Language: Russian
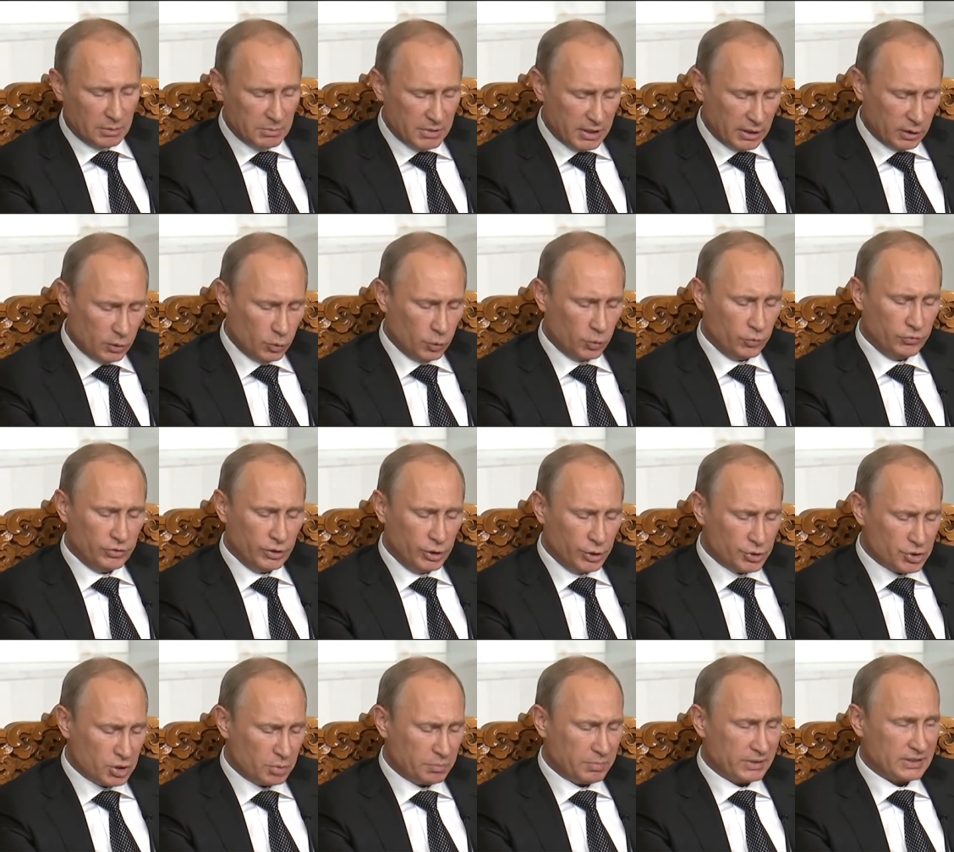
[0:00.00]
намерены
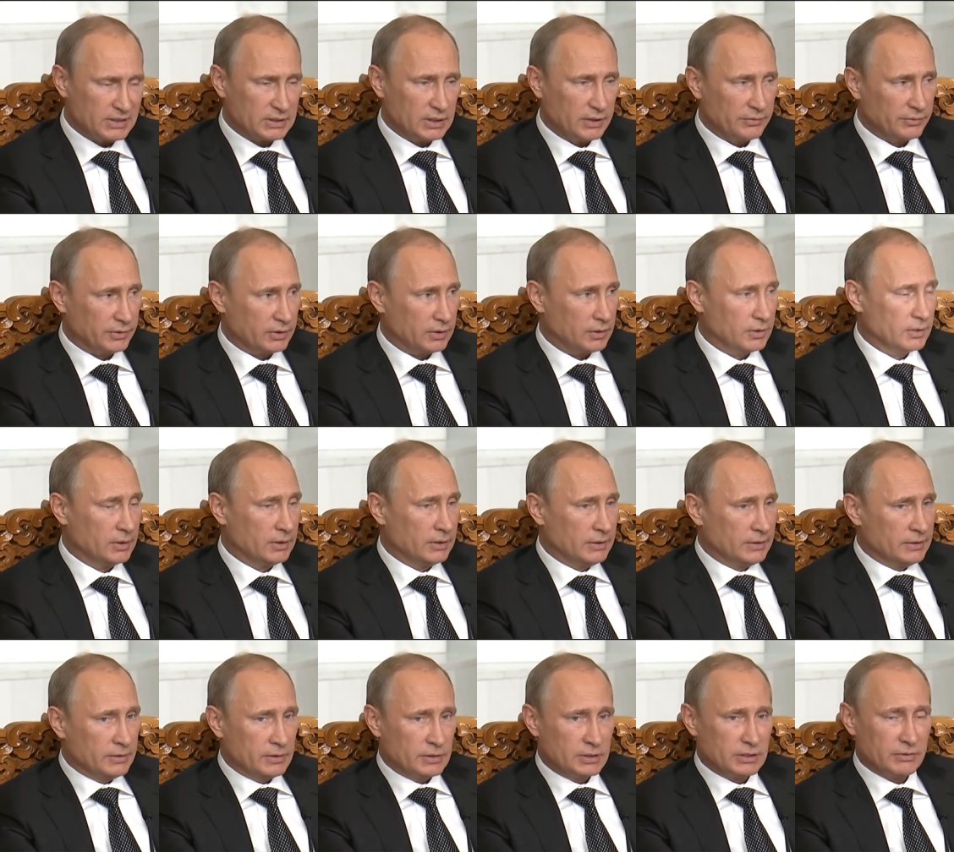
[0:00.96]
увеличить поставки
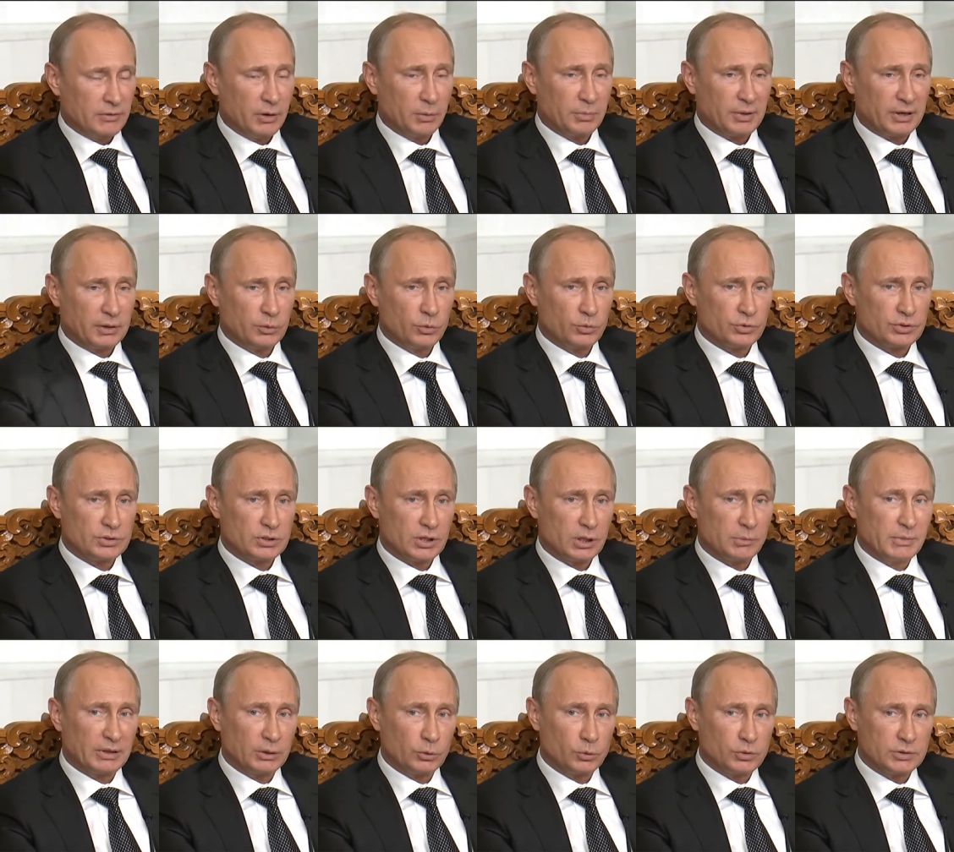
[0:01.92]
своей
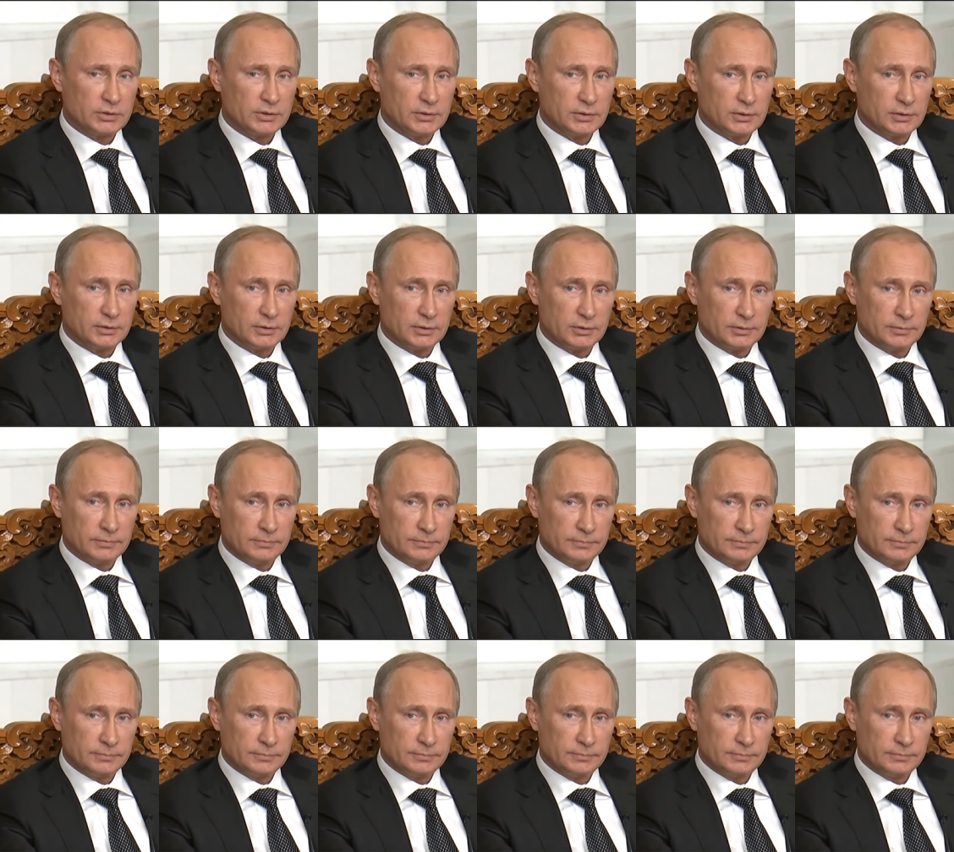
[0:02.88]
продукции на монгольский рынок.